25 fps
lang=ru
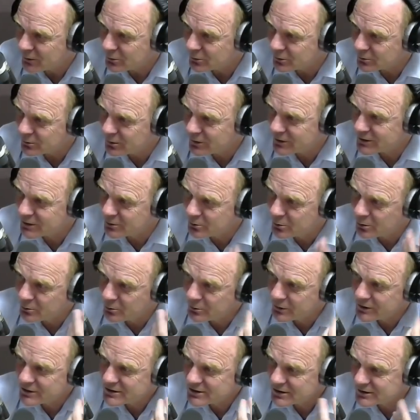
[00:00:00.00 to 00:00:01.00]
Вот,
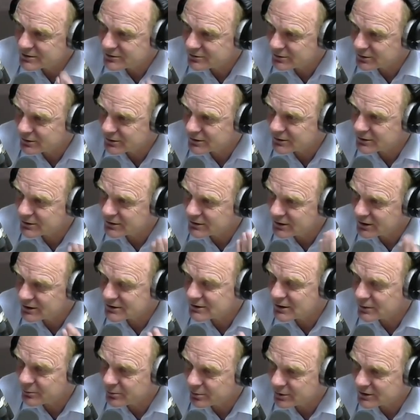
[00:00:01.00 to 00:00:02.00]
поэтому мы сейчас, э,
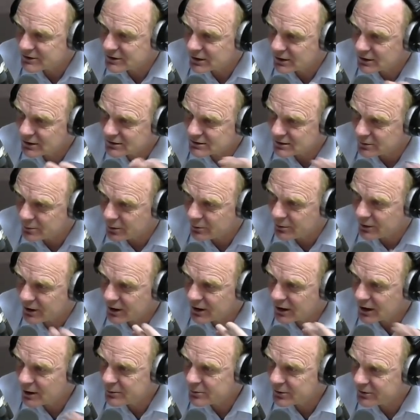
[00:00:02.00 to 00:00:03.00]
я постарался по
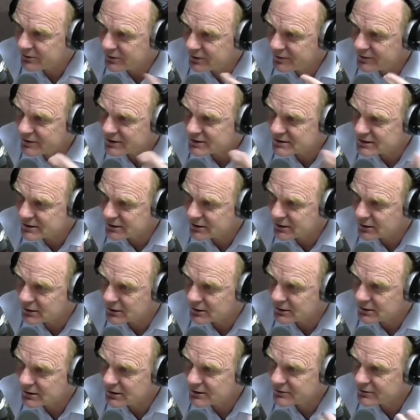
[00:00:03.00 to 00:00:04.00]
программе вывести,
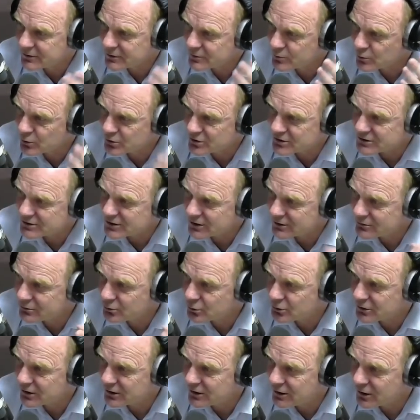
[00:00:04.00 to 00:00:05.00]
э, есть возможность
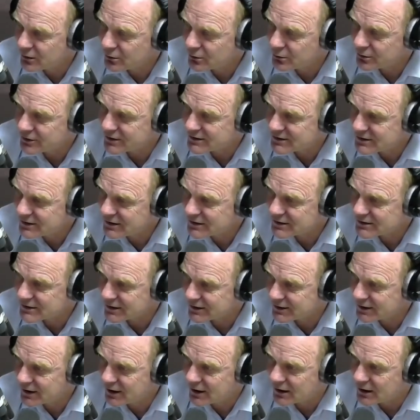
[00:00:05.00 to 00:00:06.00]
отвода дороги
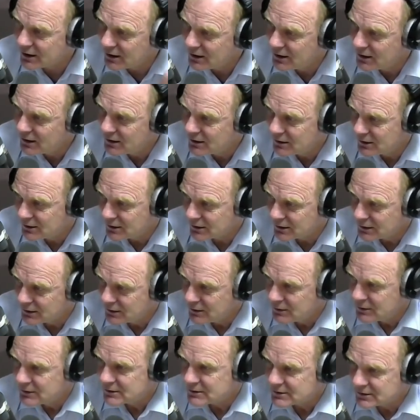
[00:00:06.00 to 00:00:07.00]
съезда на
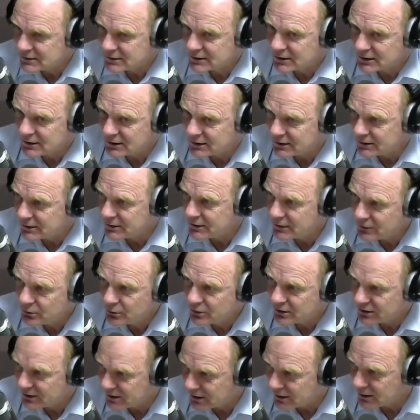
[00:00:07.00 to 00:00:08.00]
центральные
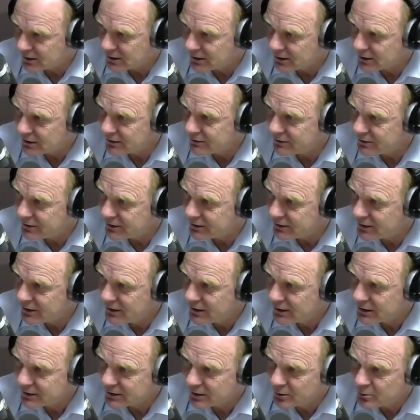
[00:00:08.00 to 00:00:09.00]
дороги, на краевые,
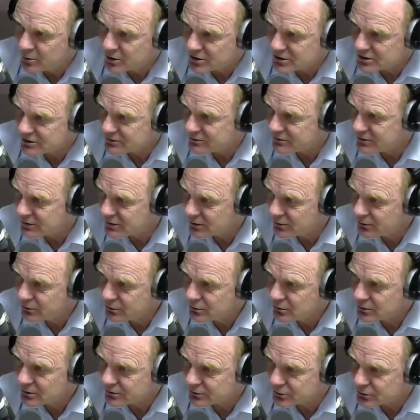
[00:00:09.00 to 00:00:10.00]
да, где меньше
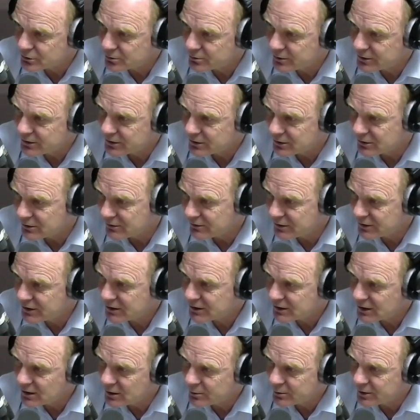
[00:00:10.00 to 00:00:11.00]
светофоров, чтобы э,
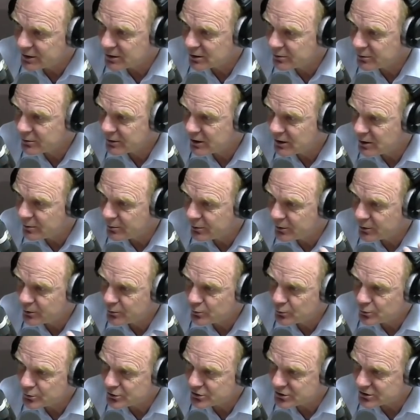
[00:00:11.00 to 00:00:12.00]
водители, понимая
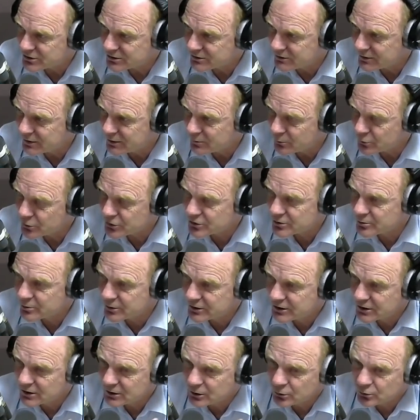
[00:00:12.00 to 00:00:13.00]
преимущество, может
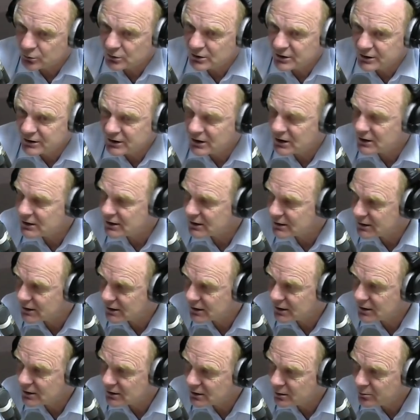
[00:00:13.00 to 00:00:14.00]
быть, это удлинение
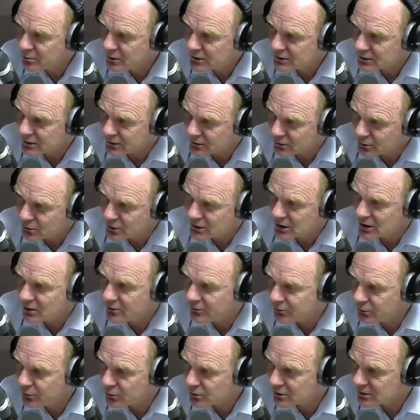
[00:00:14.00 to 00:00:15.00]
на километр, но это
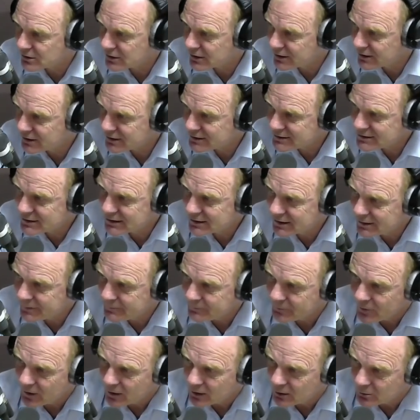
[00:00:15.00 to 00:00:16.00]
комфортная
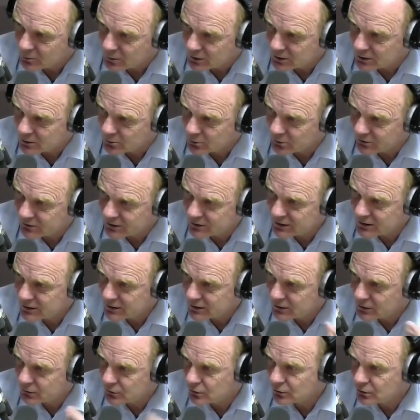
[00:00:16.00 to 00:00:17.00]
езда, поэтому
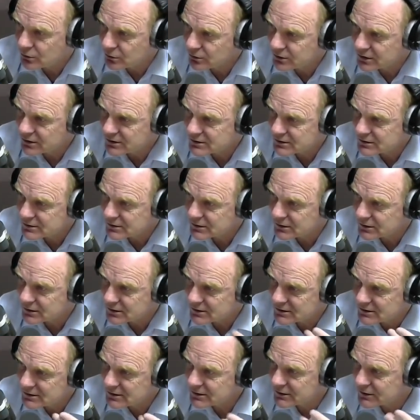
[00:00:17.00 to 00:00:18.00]
водители уходят
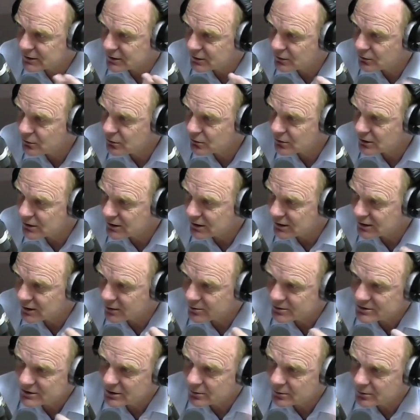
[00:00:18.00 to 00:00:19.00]
с центра города,
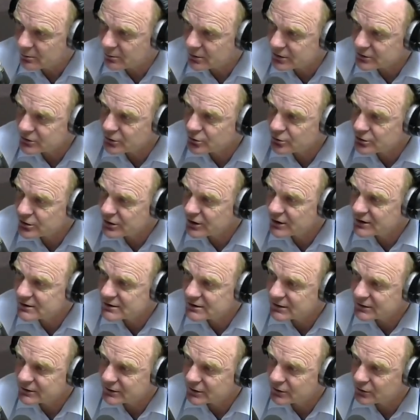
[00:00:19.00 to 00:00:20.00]
тем самым разгружая
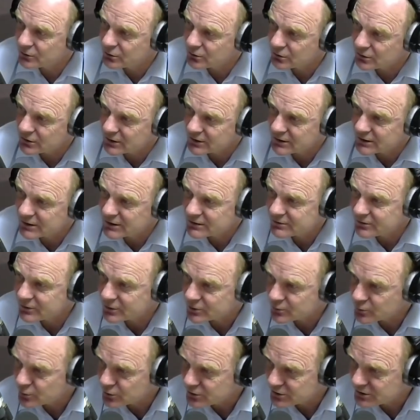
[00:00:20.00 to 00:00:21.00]
центр города, есть
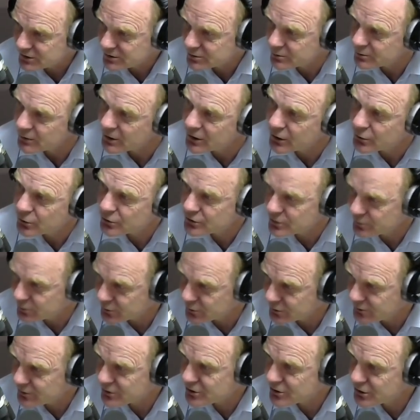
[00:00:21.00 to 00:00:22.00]
возможность
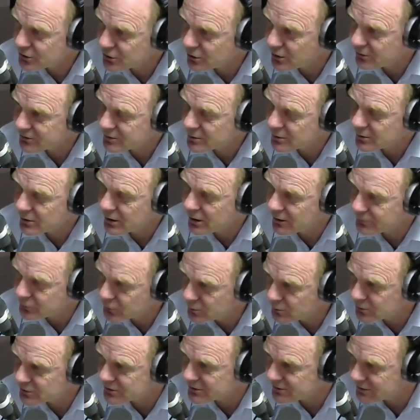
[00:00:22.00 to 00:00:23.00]
хорошему движению
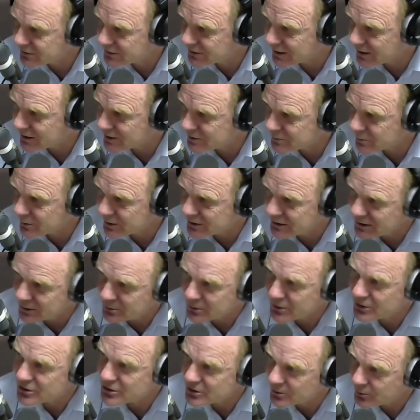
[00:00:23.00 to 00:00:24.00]
автобусного
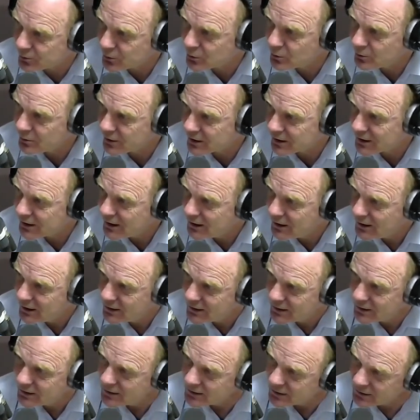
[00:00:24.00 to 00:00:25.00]
транспорта, меньше пробок,
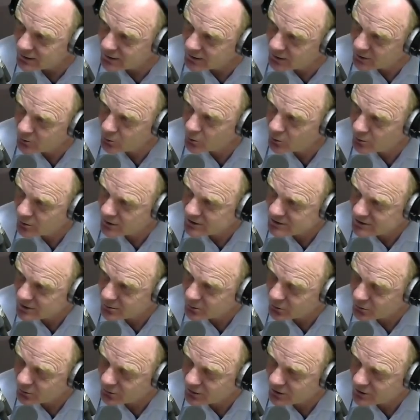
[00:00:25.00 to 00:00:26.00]
и таким
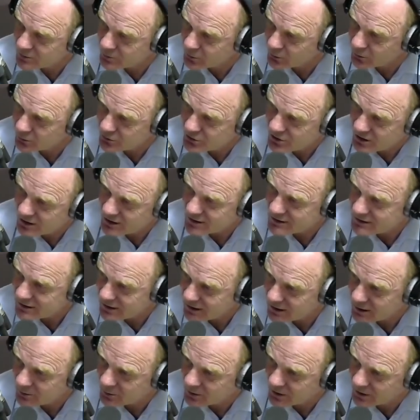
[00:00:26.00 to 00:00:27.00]
образом у нас
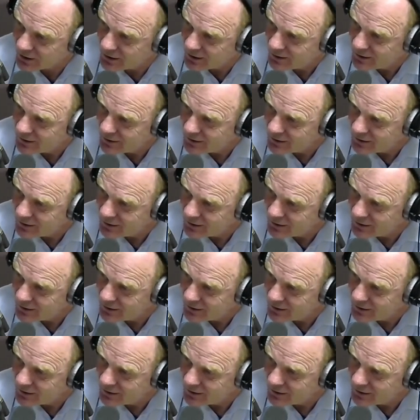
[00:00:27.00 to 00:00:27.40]
получается как бы